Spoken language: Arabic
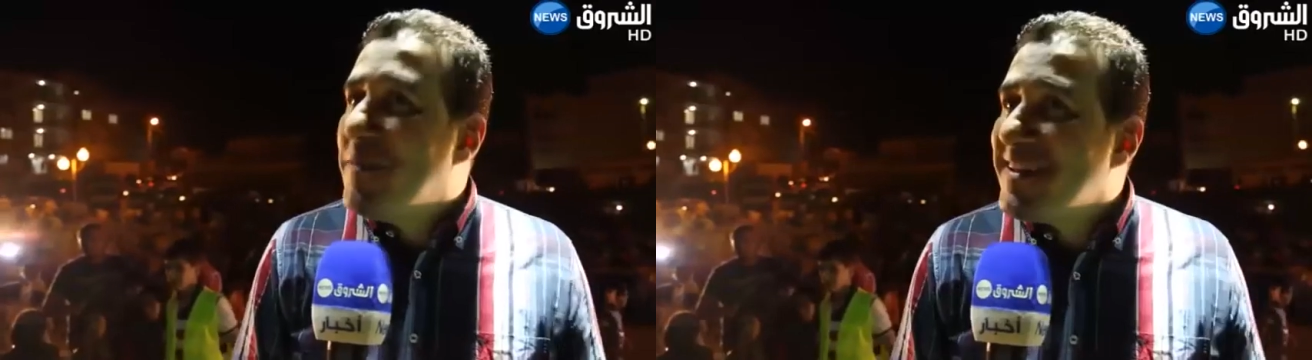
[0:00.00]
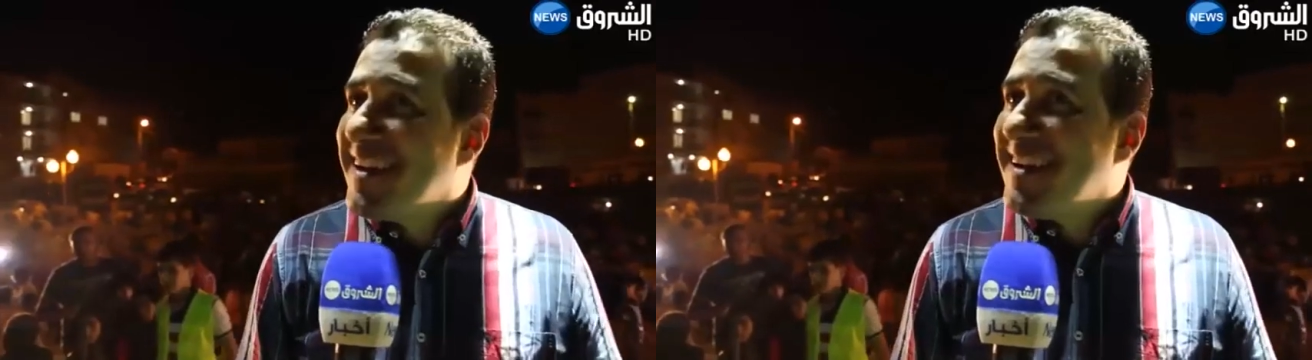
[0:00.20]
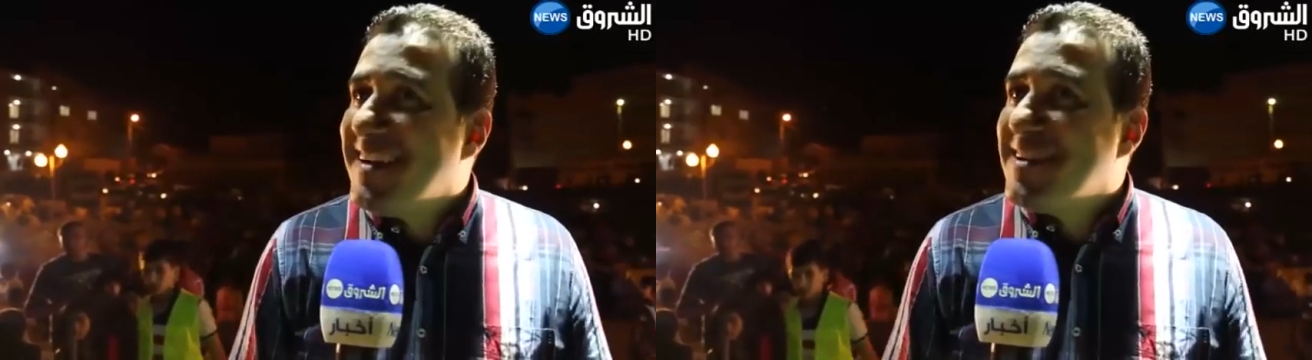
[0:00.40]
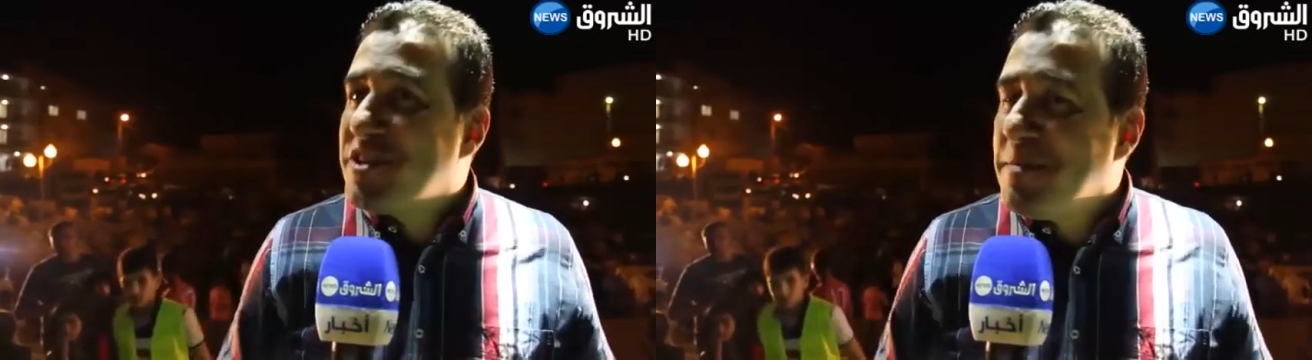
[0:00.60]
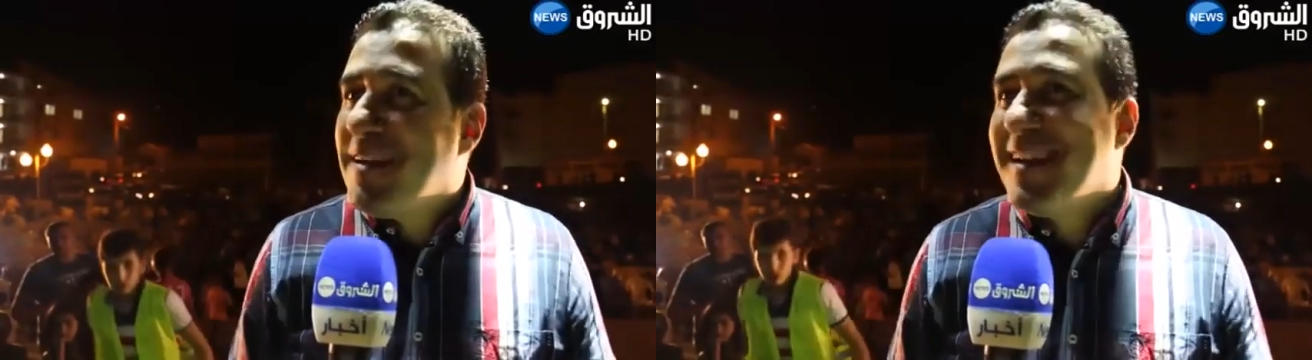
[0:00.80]
مبادرة
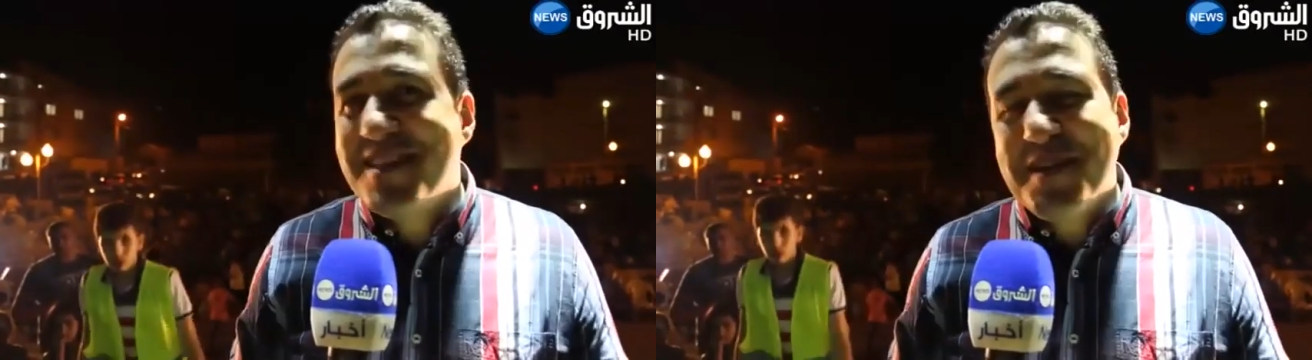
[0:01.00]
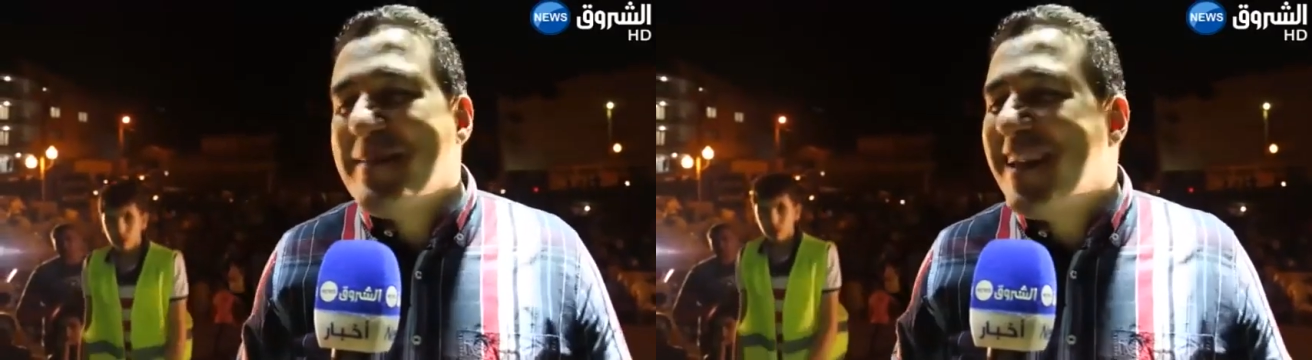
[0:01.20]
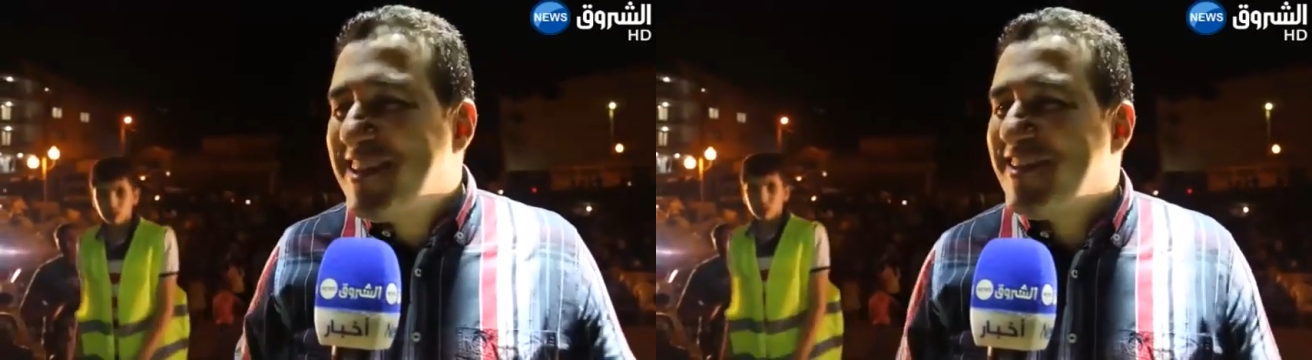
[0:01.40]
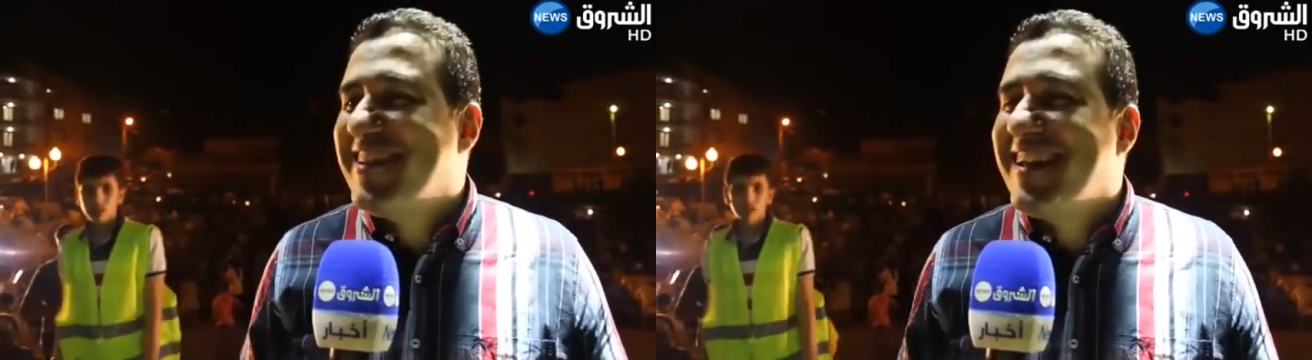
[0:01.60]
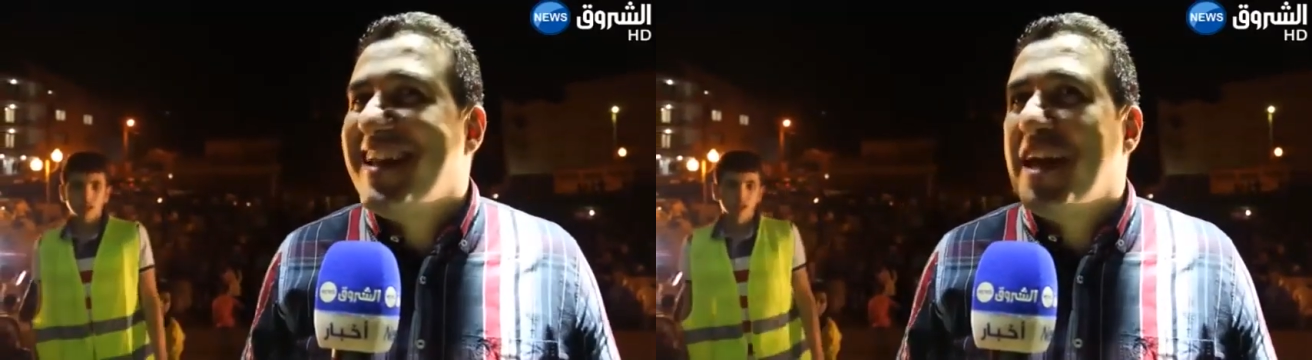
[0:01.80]
جميلة جميلة
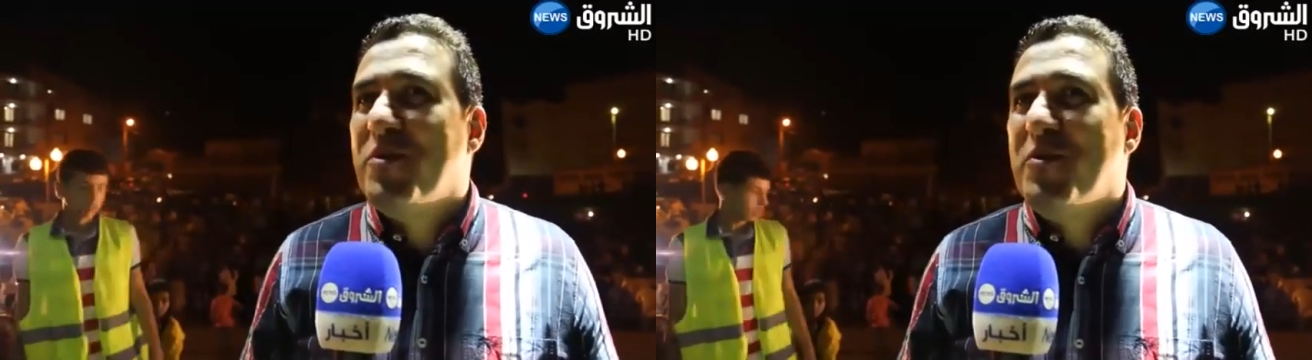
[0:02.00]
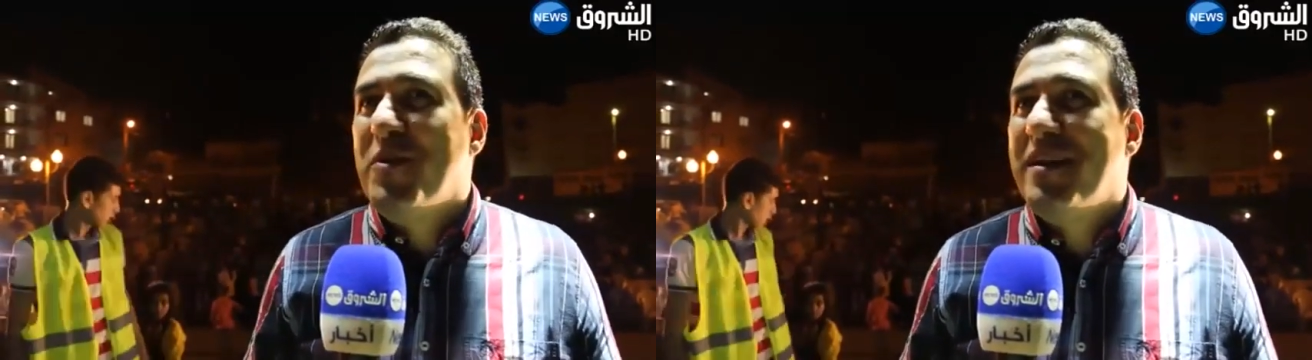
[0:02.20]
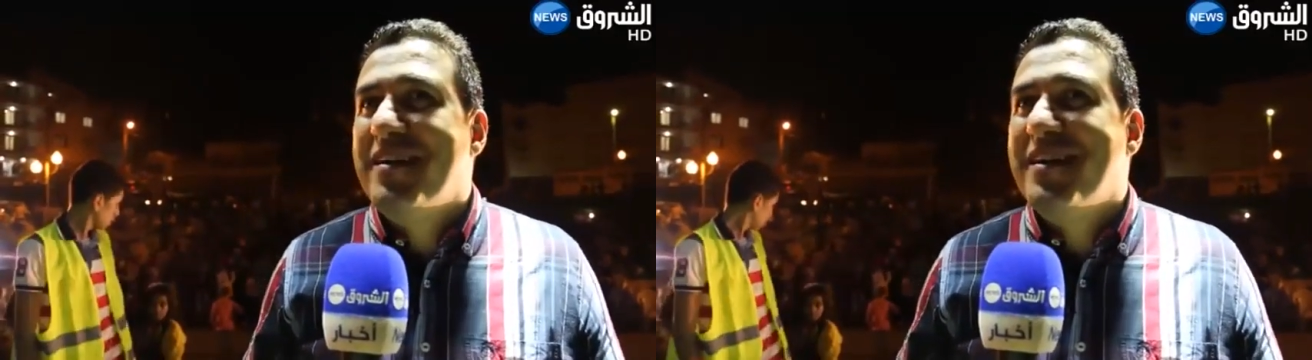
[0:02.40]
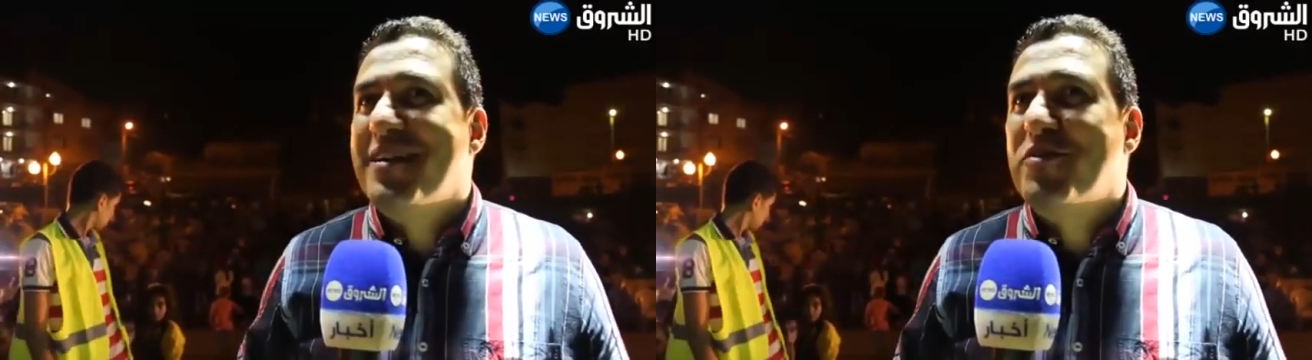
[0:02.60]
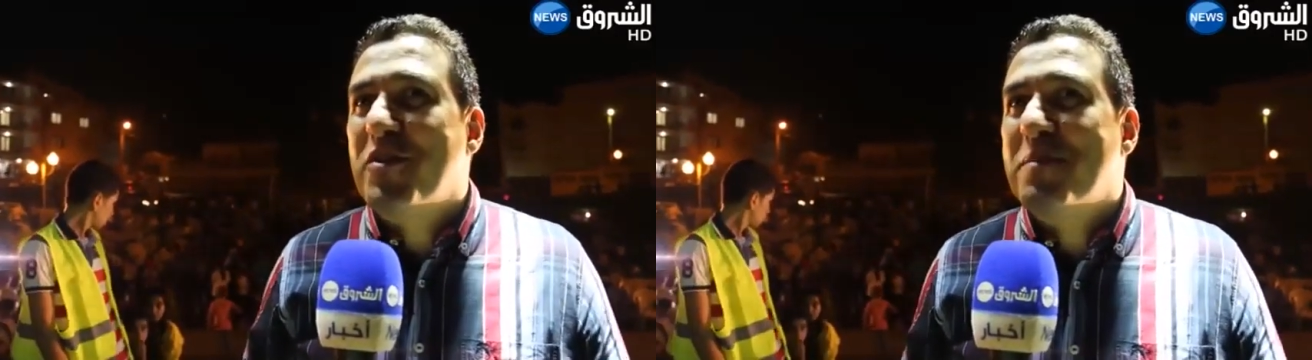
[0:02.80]
جدا لأنه
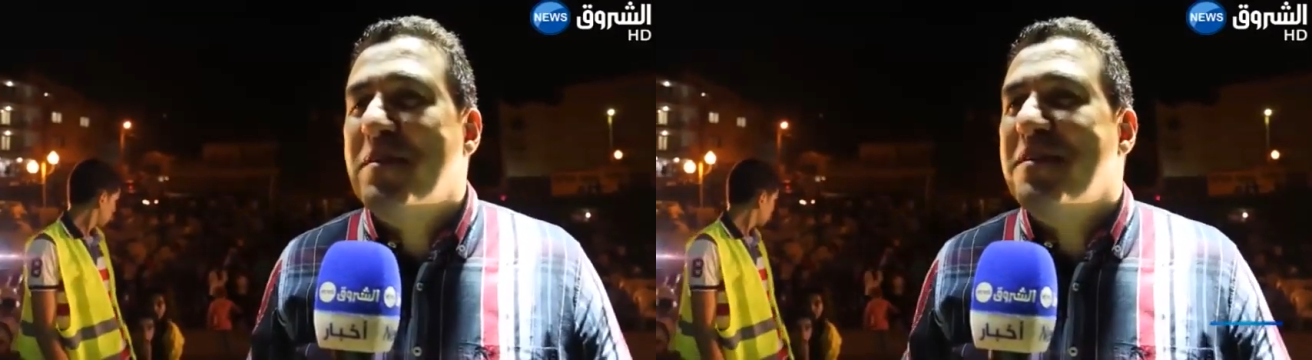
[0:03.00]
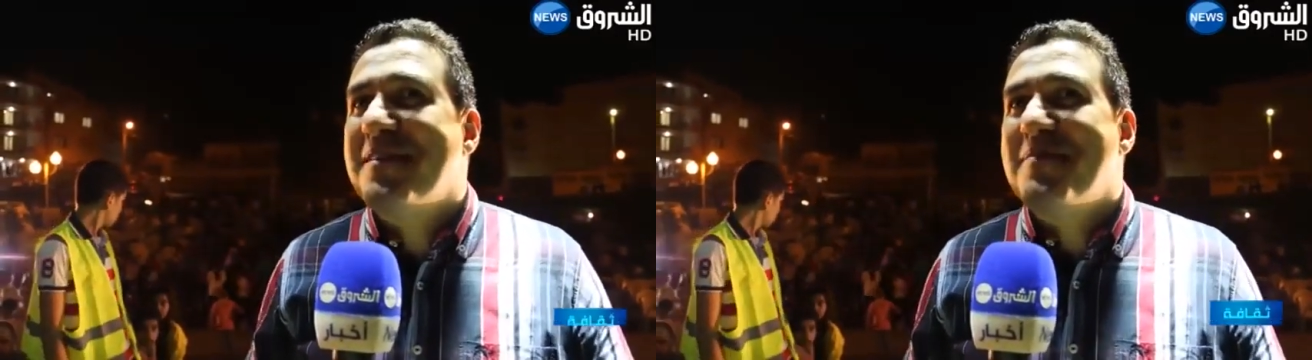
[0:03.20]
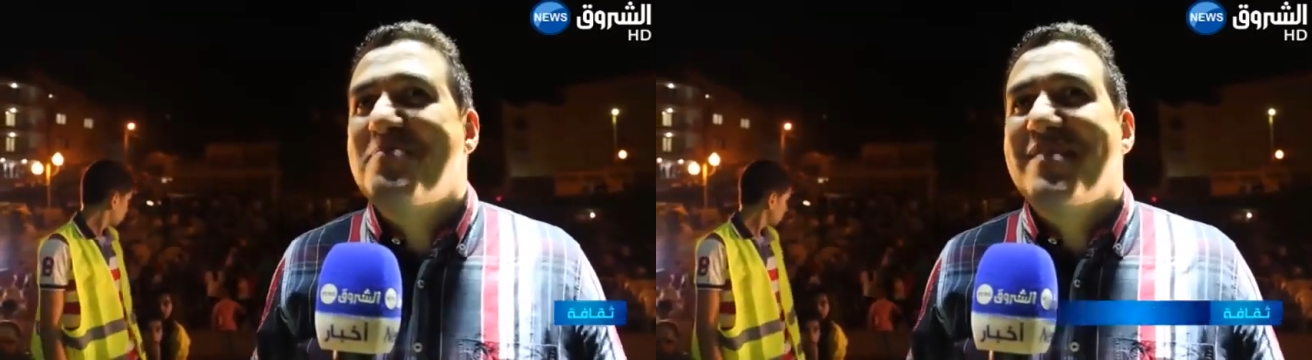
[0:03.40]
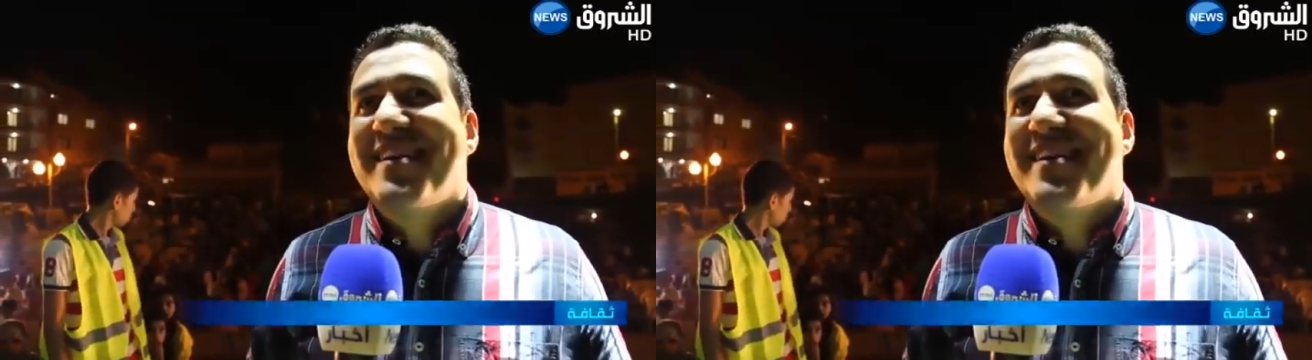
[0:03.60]
أنا آه، نظن آه،